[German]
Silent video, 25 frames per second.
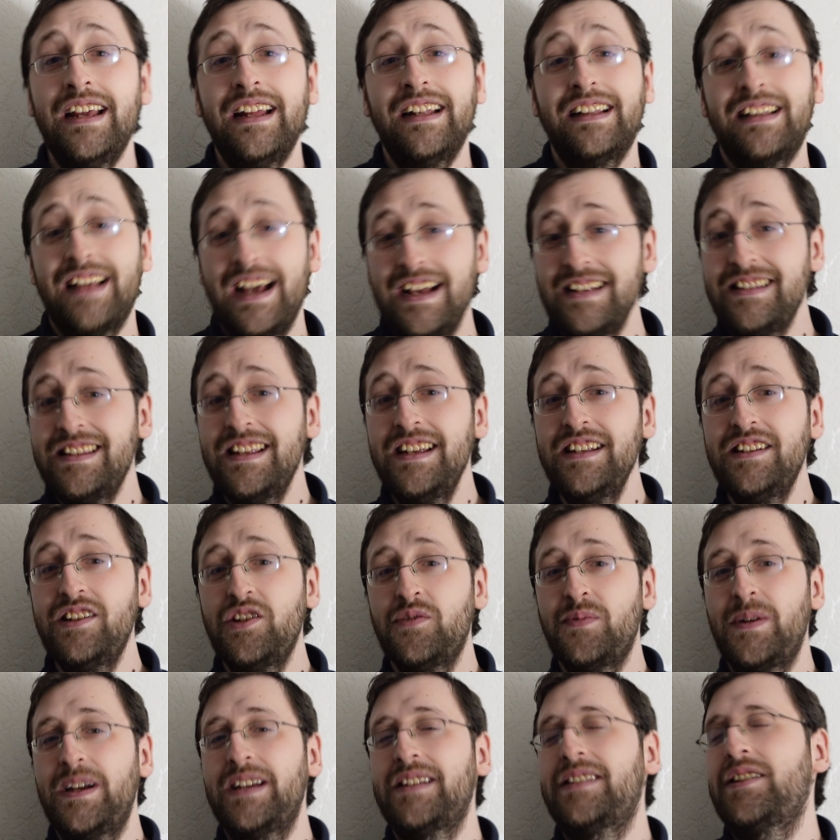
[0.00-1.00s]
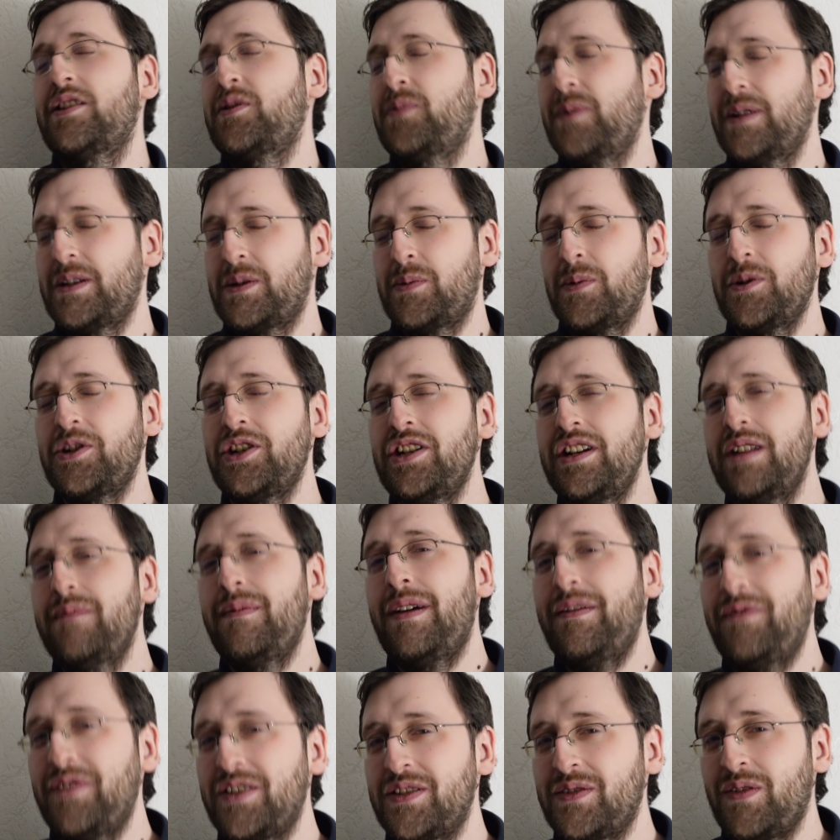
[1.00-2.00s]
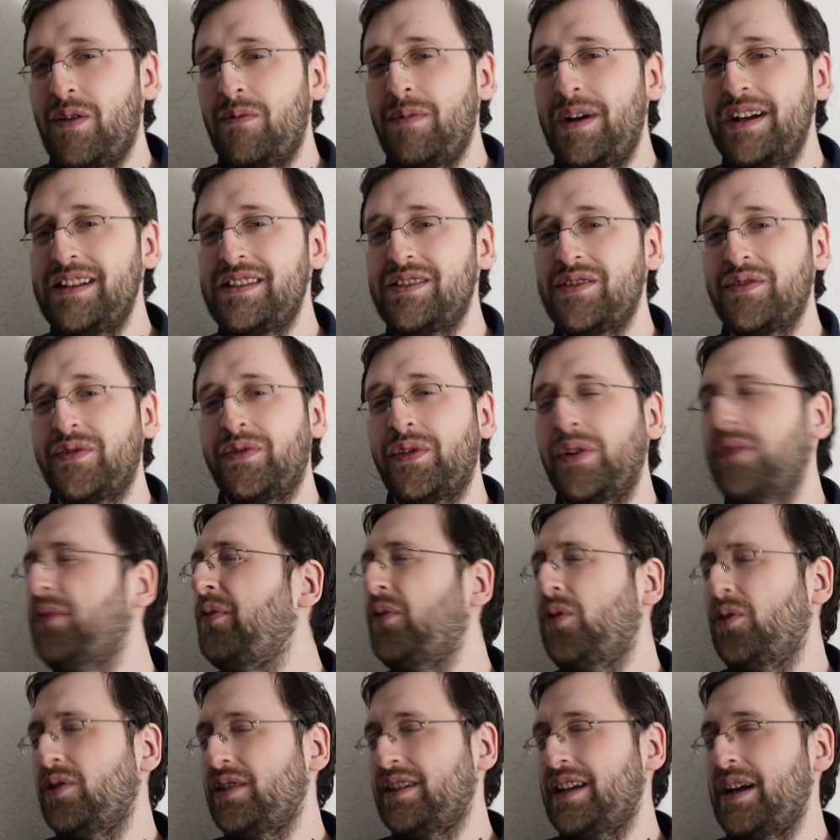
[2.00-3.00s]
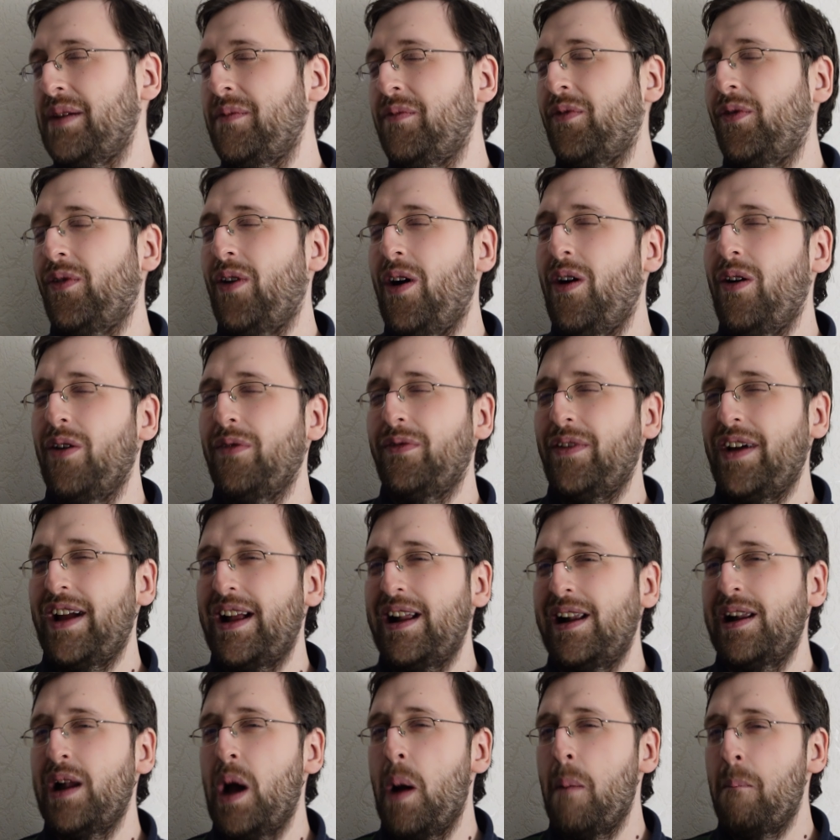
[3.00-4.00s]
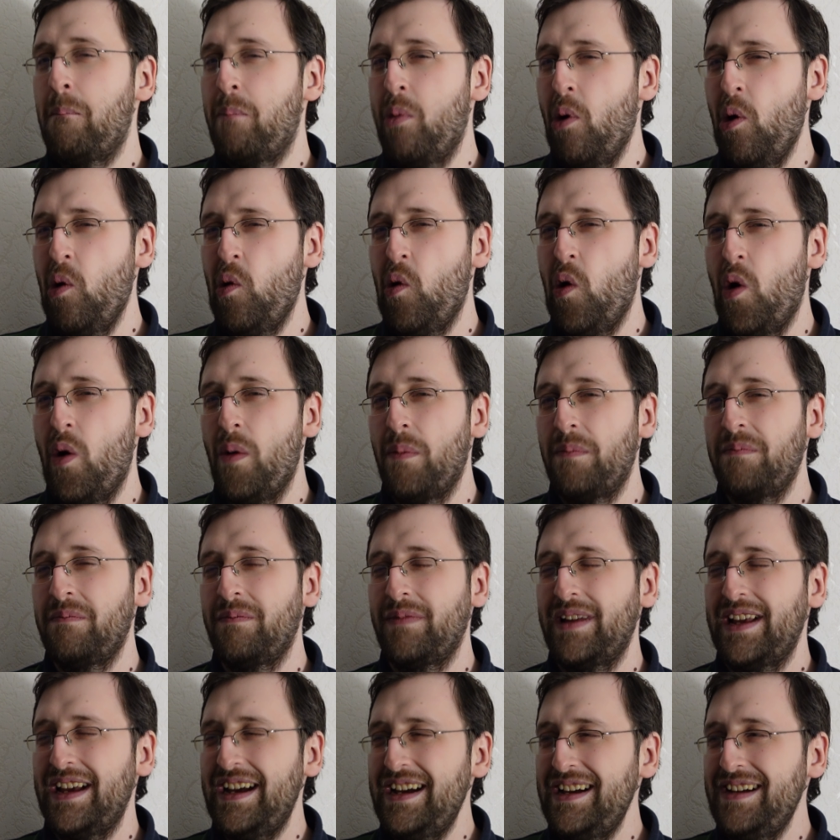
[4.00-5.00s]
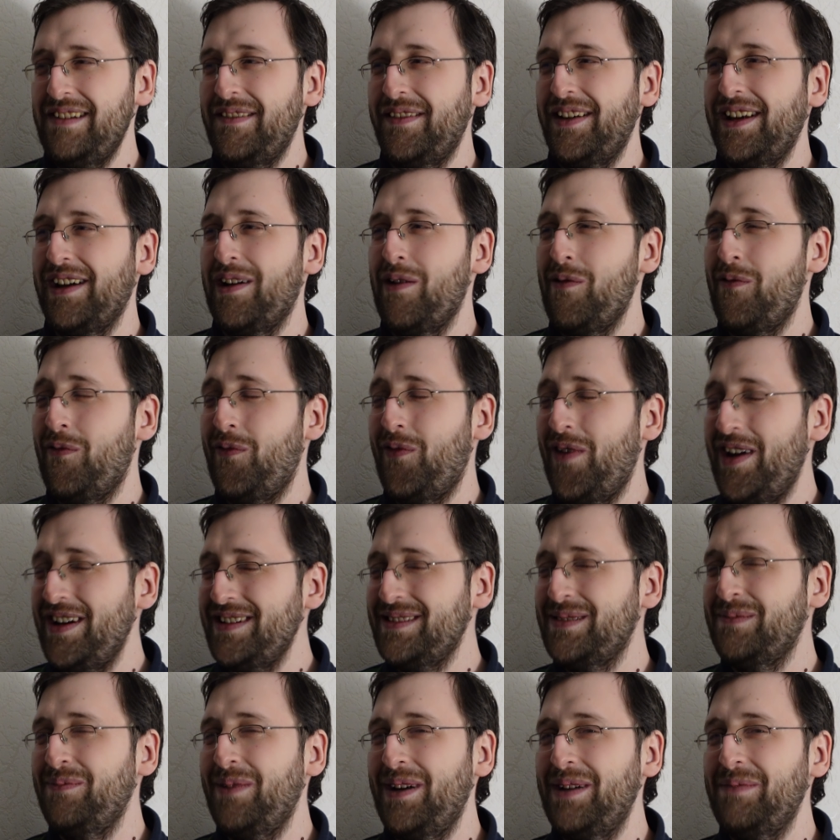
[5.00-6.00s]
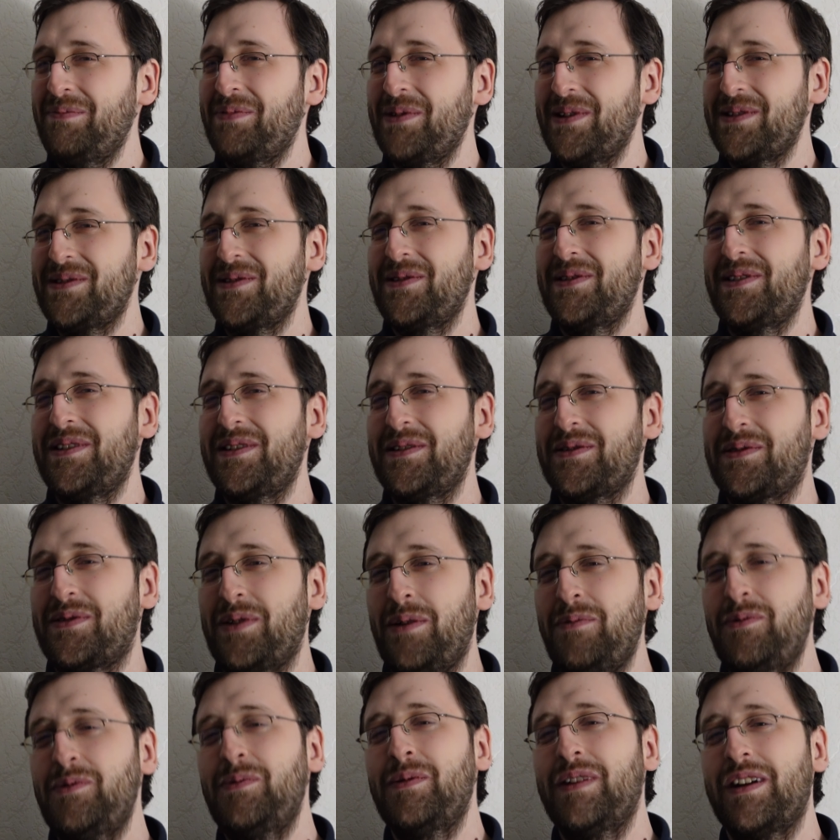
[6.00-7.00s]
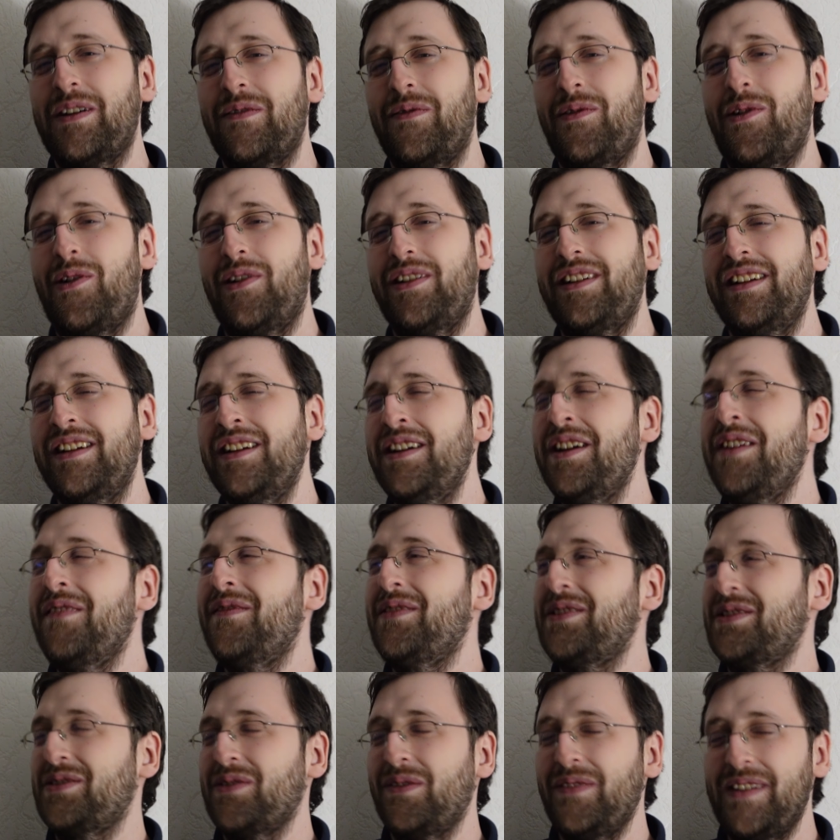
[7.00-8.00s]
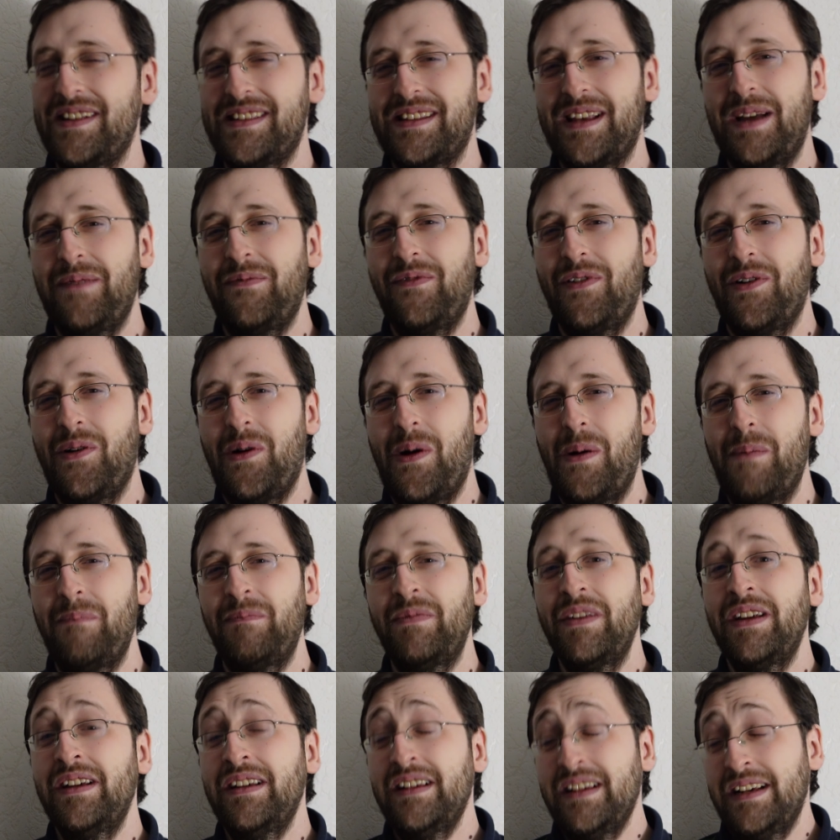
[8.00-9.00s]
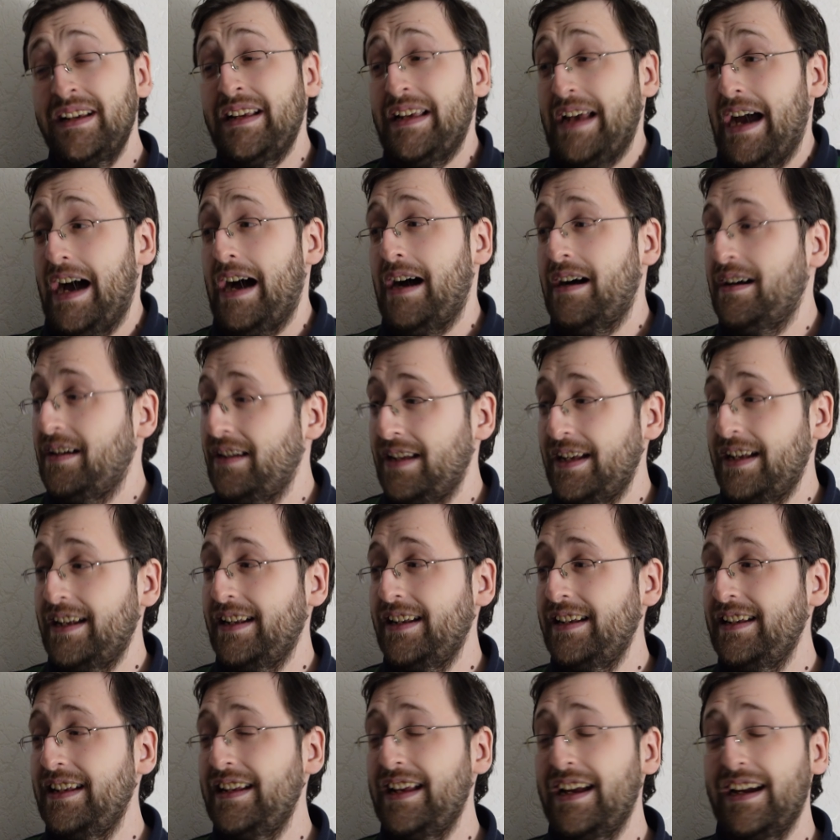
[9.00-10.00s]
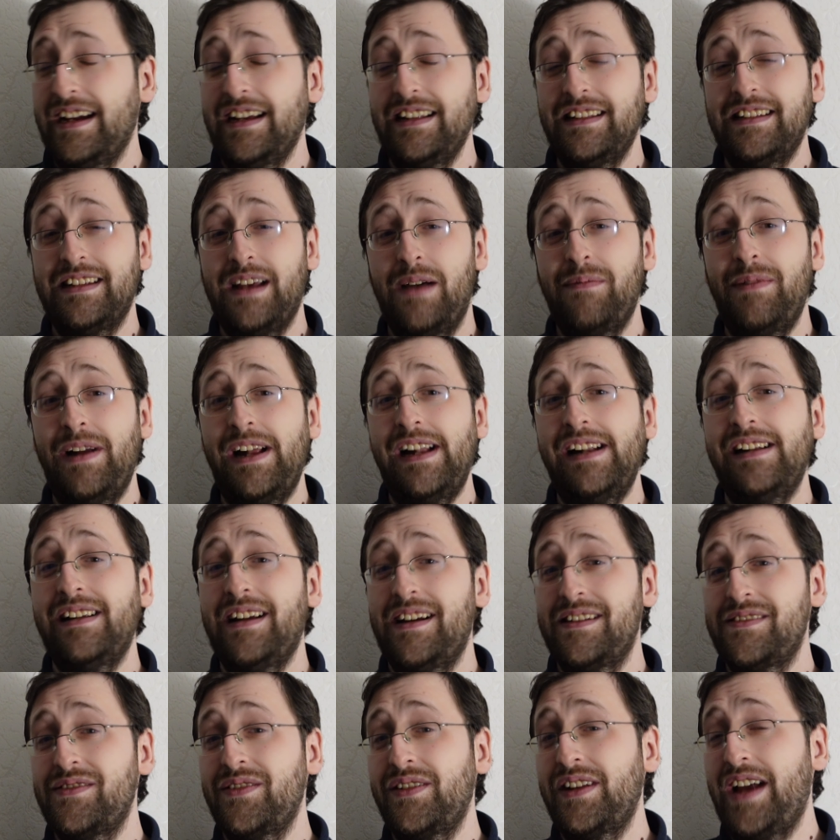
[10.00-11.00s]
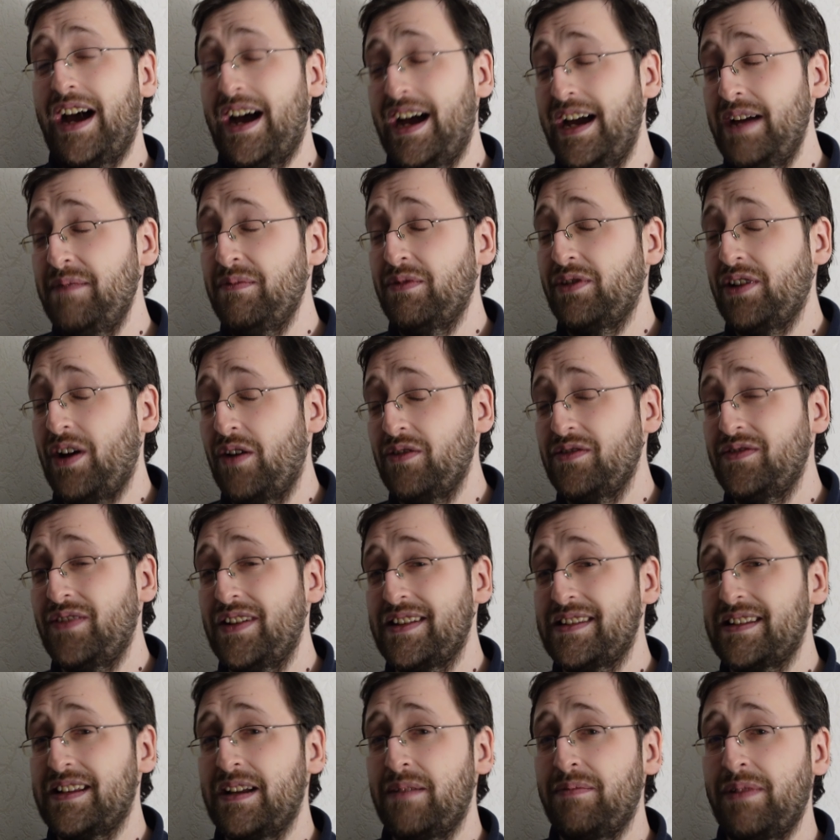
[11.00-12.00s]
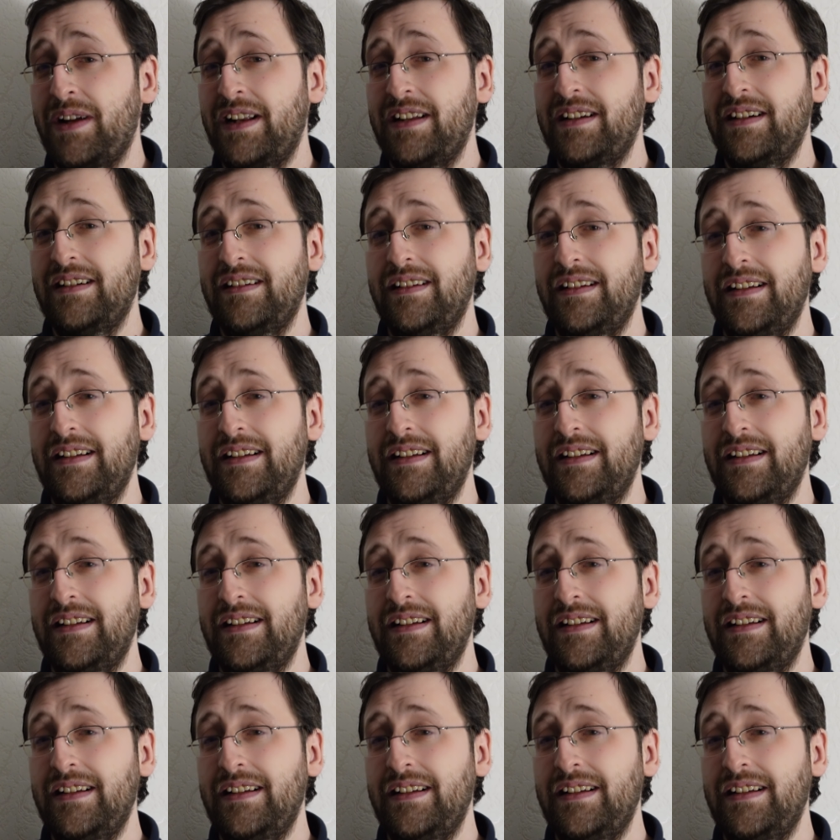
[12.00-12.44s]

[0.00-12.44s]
Das nächste Spiel ist das Spiel zwischen dem FSV Mainz 05 und dem VfL Bochum. Ja, wäre fast mein persönliches Topspiel geworden. Wieso, weshalb, warum? Ja, in ihren Tabellen, also in der Heim- und Auswärtstabelle